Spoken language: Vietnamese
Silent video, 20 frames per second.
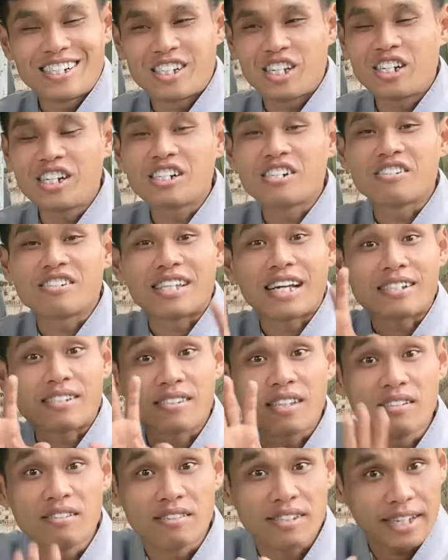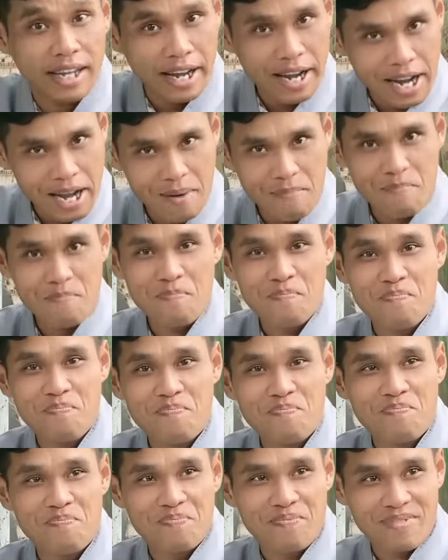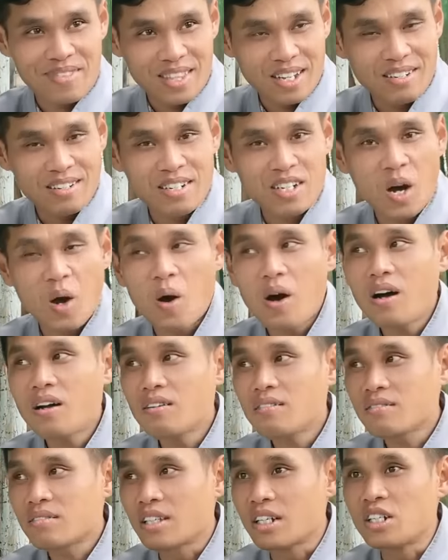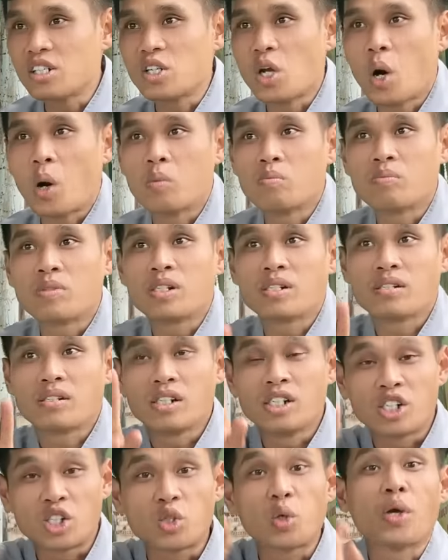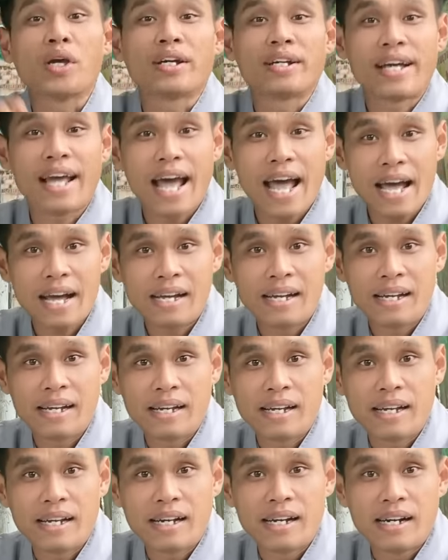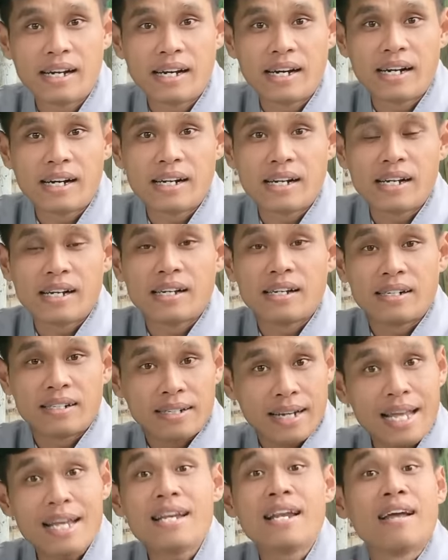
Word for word: cho nên người ta tin trẻ em. Từ đó tin đồn được truyền ra. Đây